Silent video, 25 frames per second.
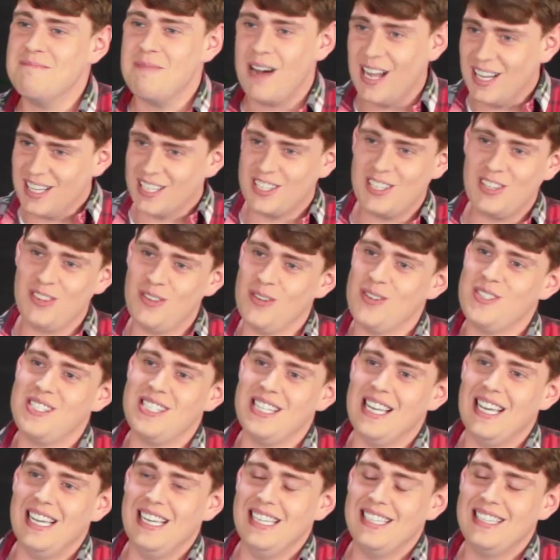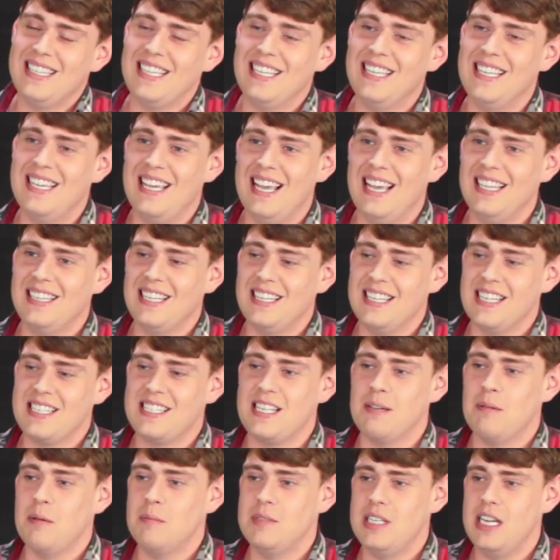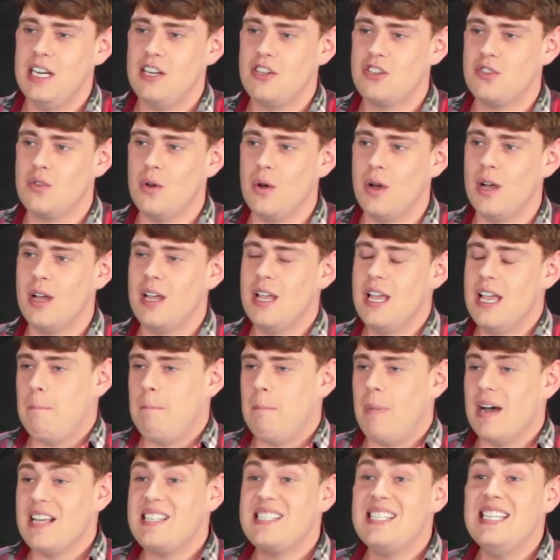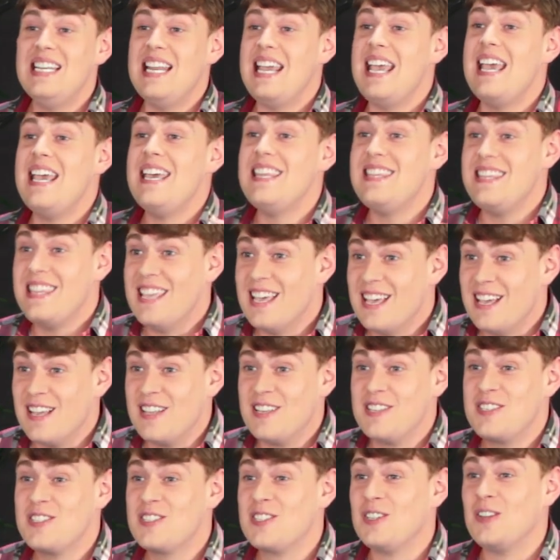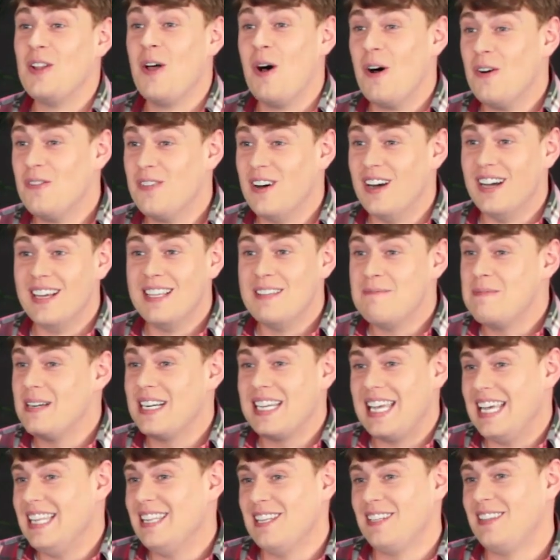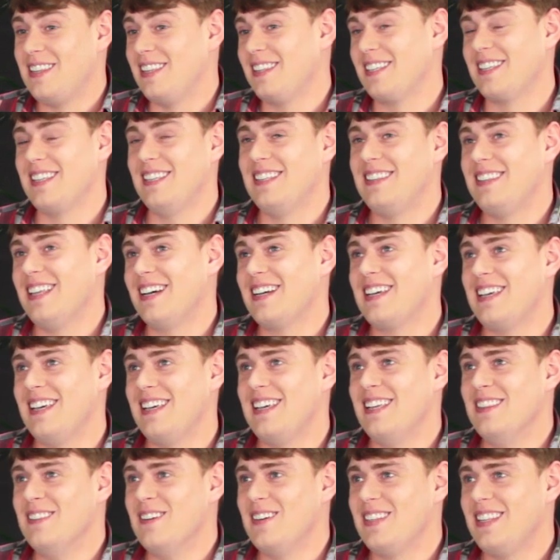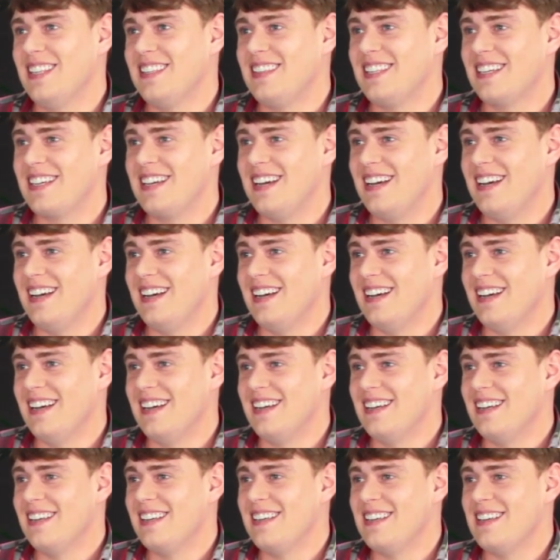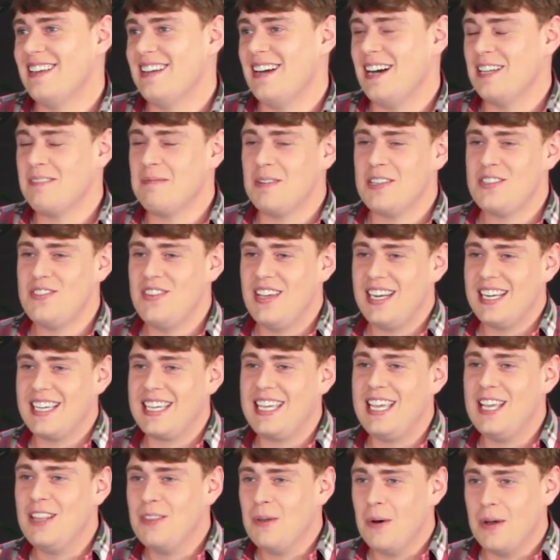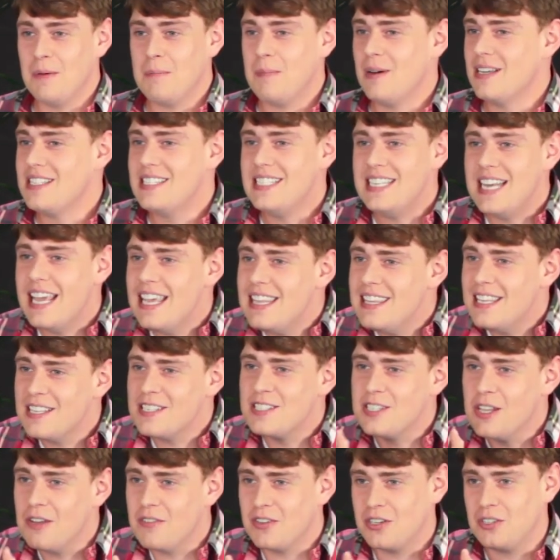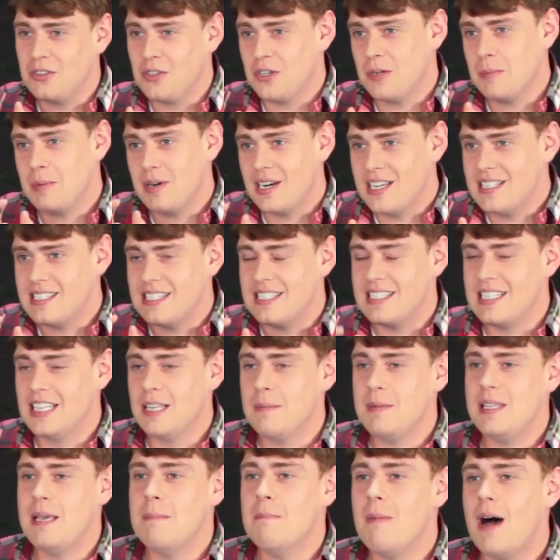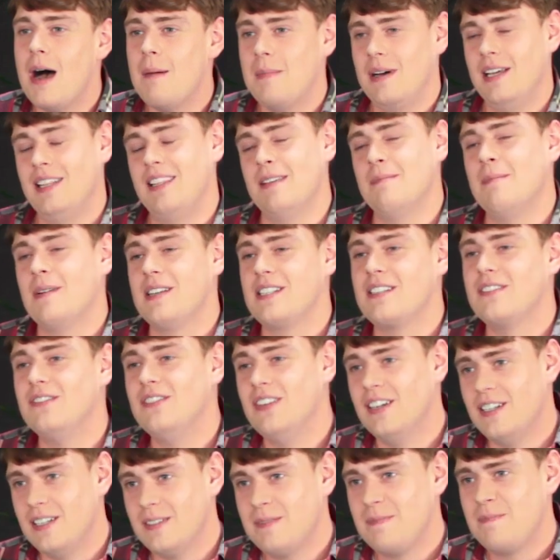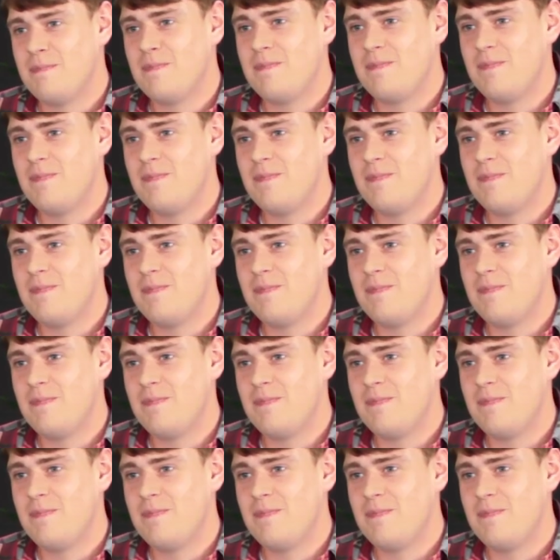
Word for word: Мало кто знает это на самом деле, что последнее слово, прикинь, это, так, ну, это такая атмосфера кино, последнее слово, которое произносила мне мама, это Москва.